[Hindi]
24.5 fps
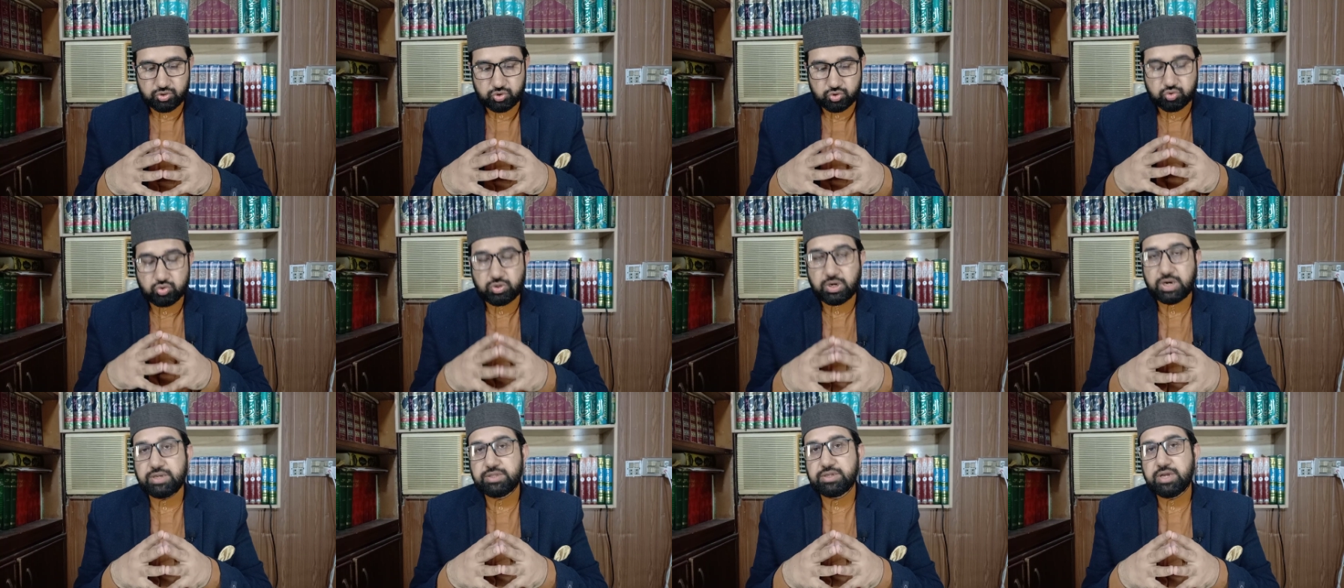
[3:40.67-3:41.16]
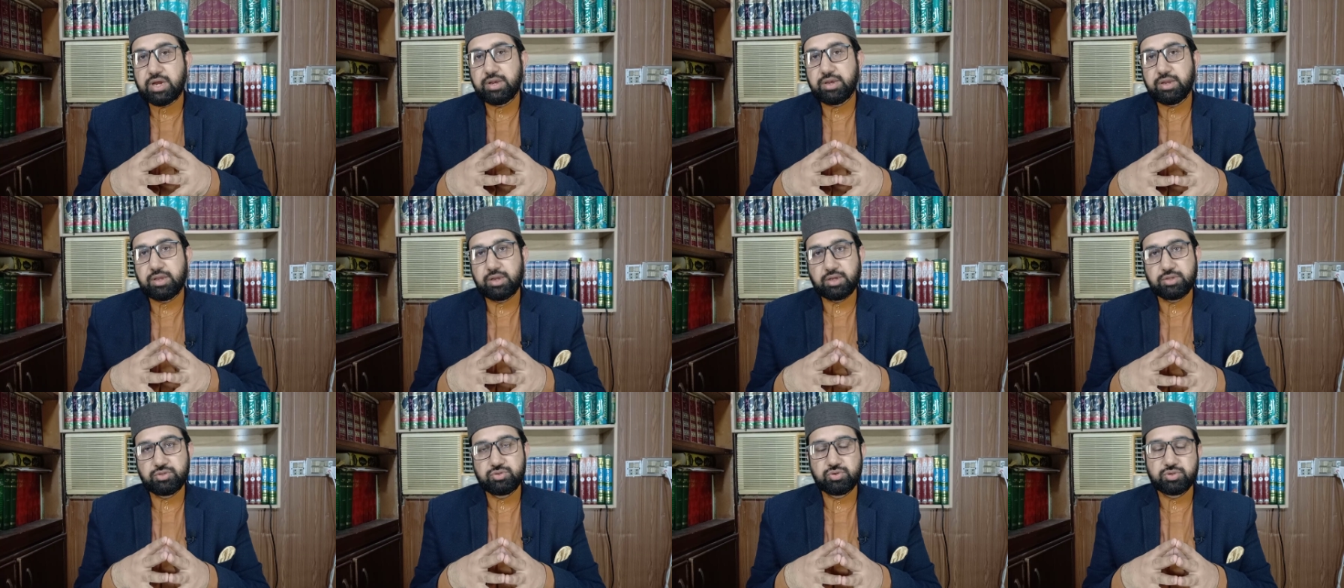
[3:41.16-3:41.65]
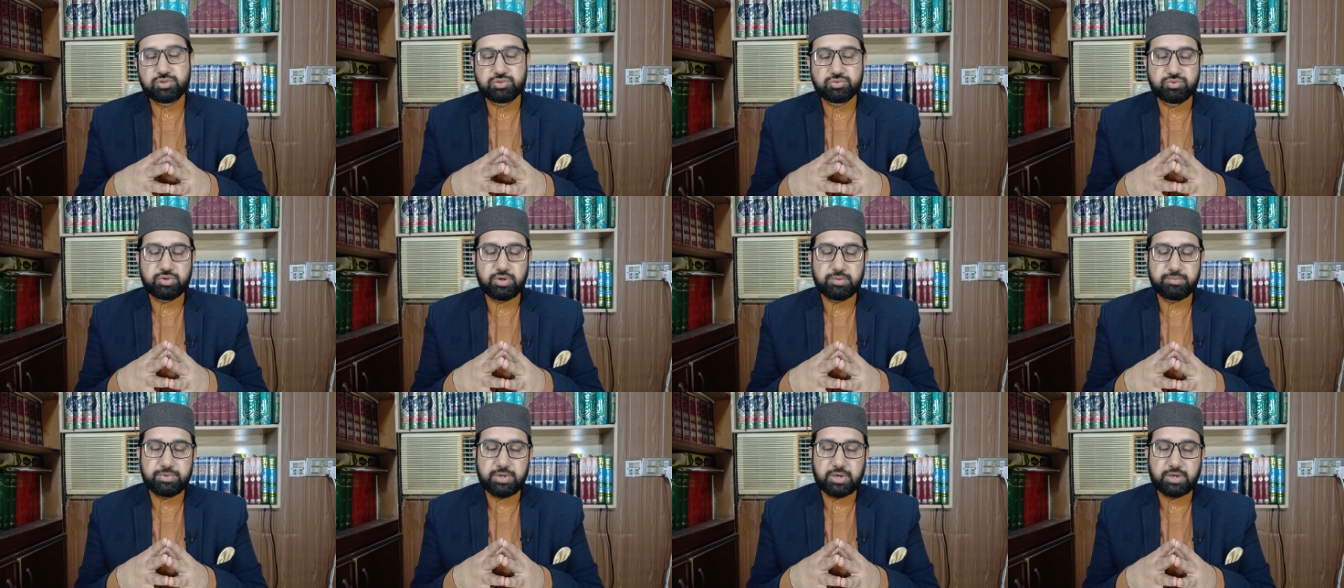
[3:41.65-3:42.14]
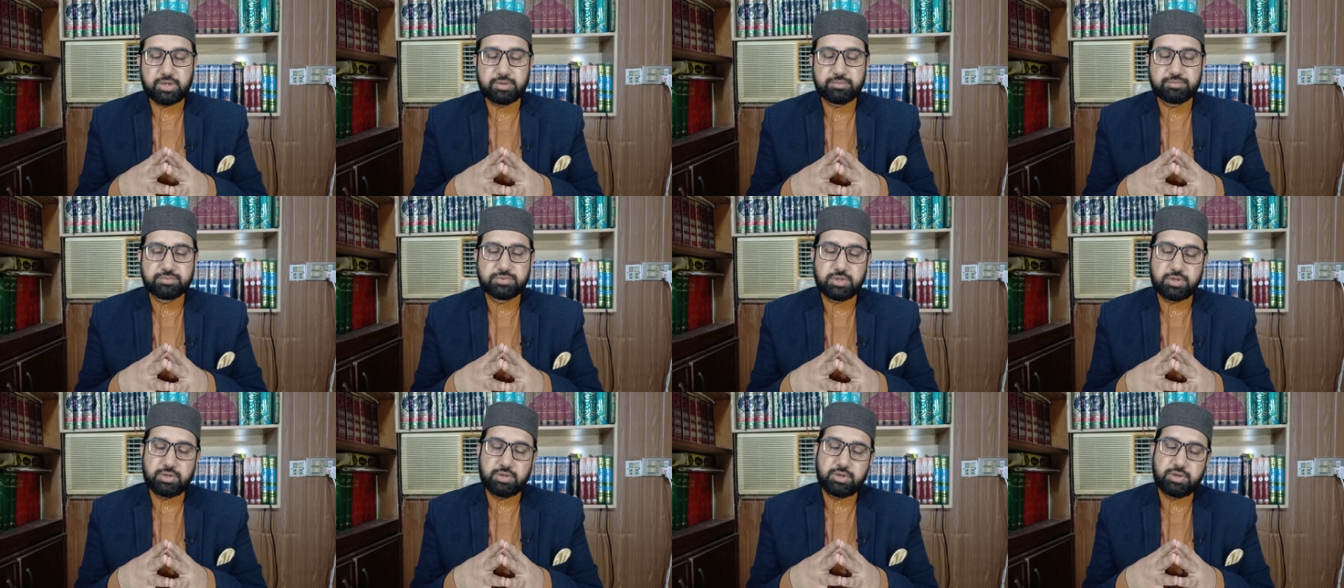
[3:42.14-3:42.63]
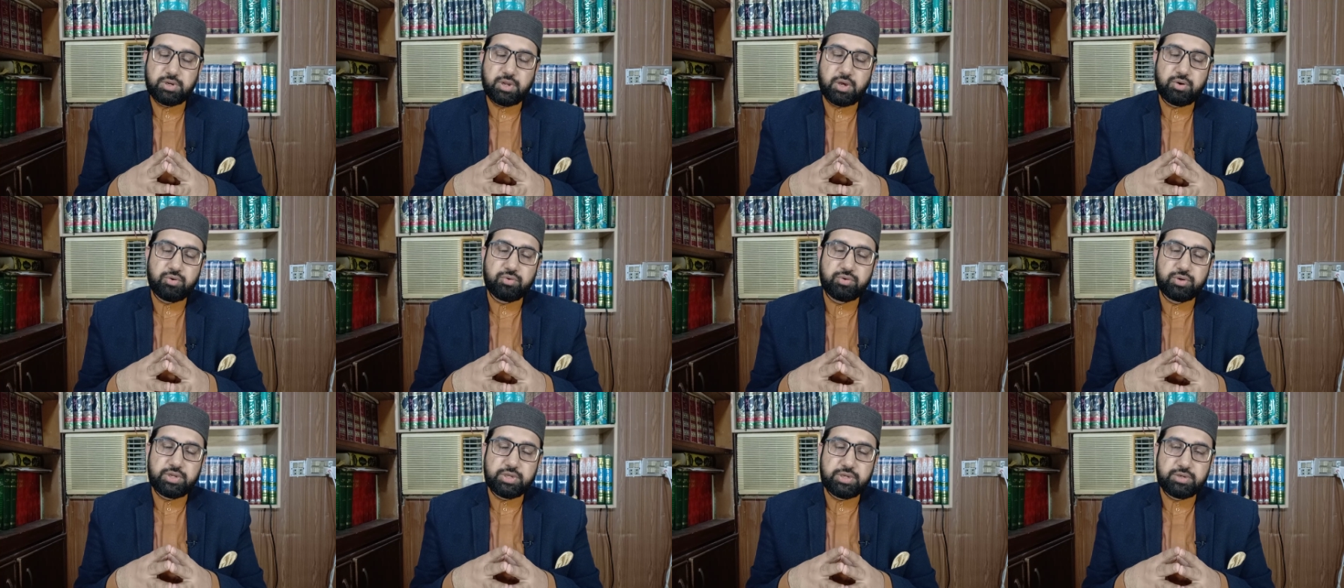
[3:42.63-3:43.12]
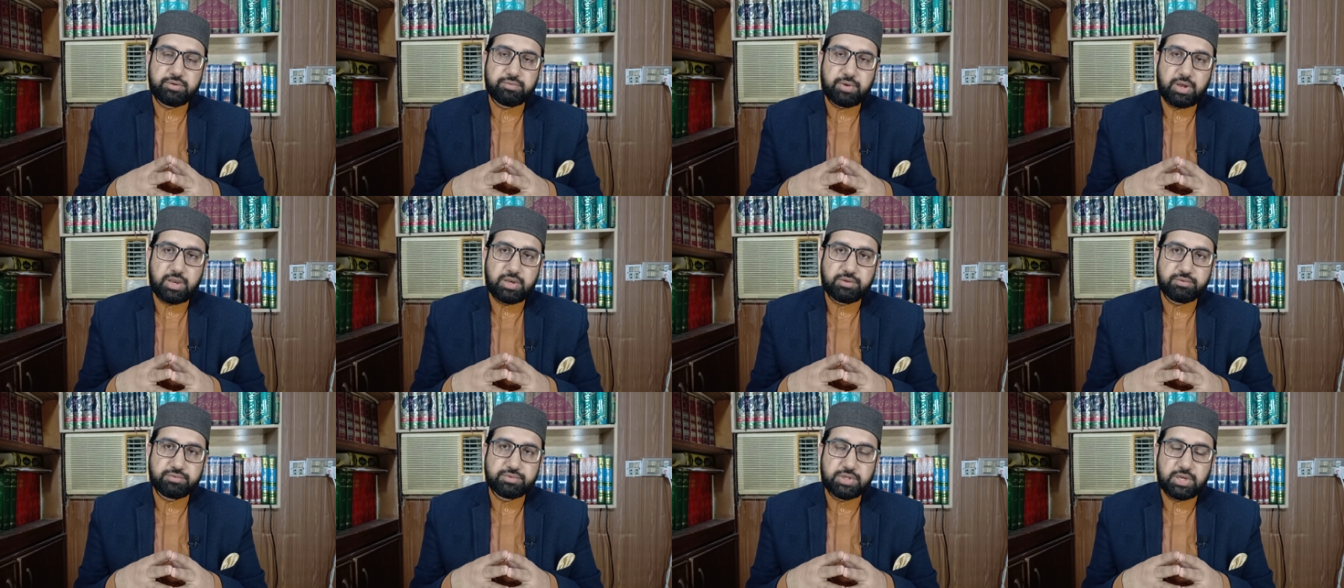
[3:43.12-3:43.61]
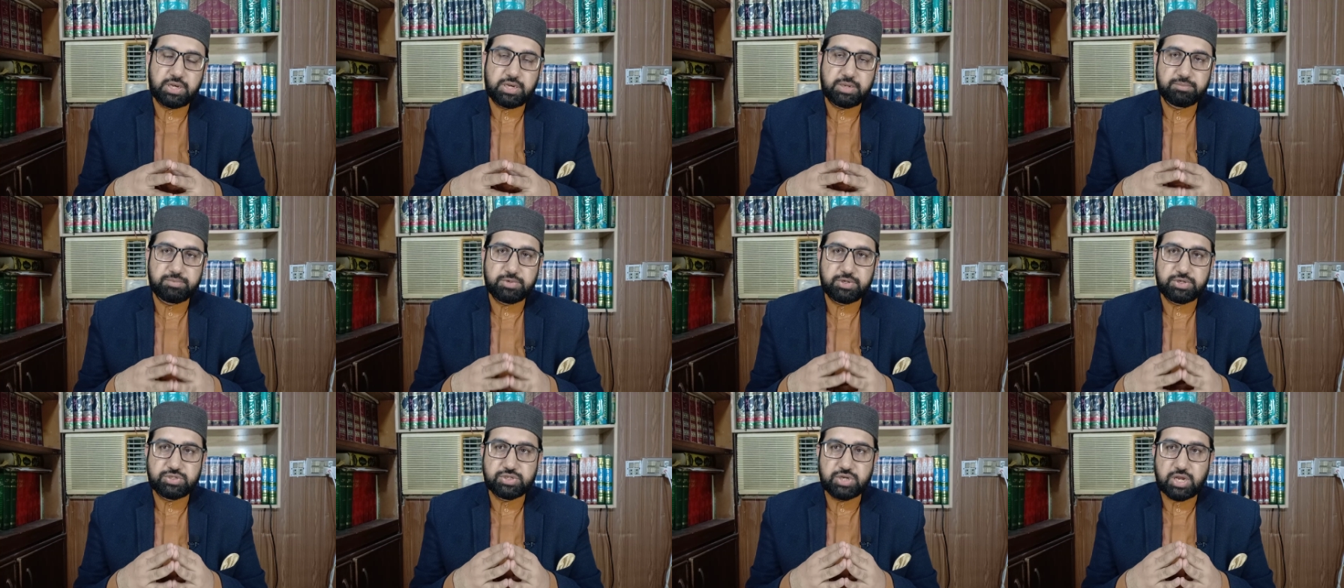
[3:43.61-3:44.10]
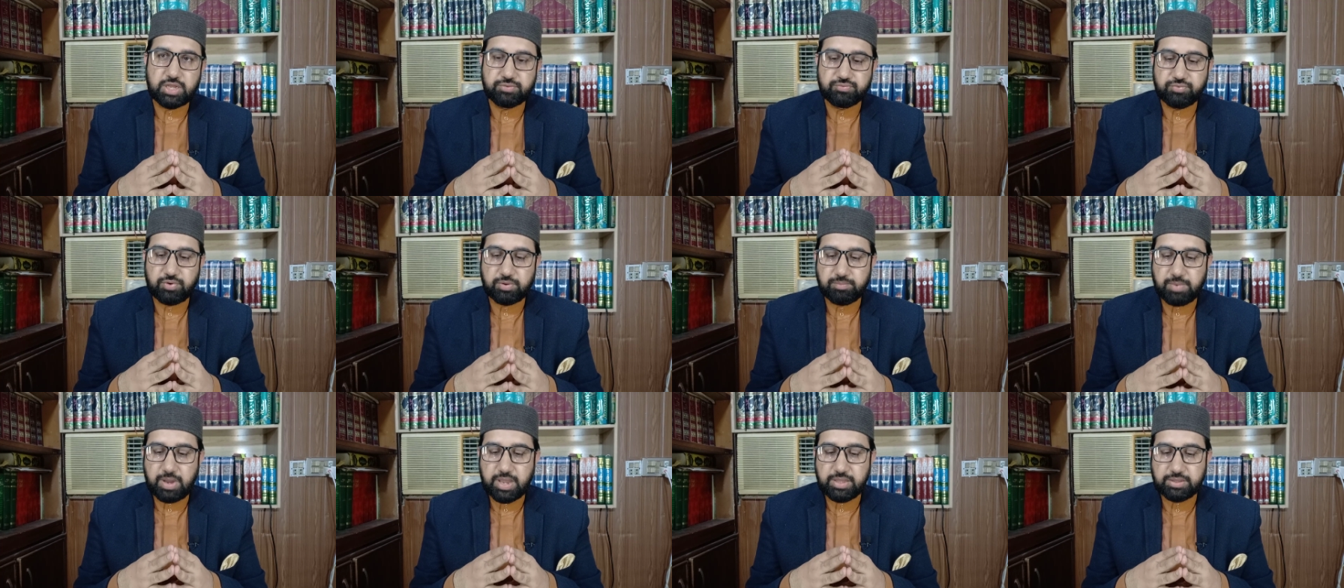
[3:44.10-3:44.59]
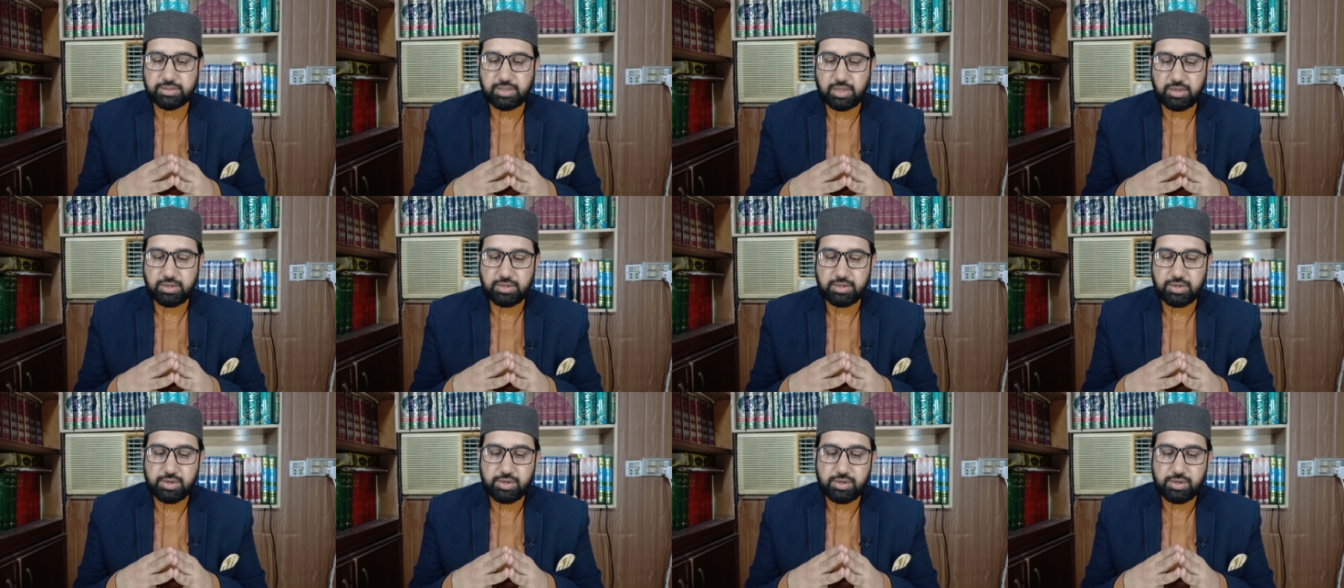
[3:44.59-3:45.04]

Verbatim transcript: सुकड़ जाने का जो हजूर नबी अक्रम सल्ला वसम ने इर्शाद फरमाया था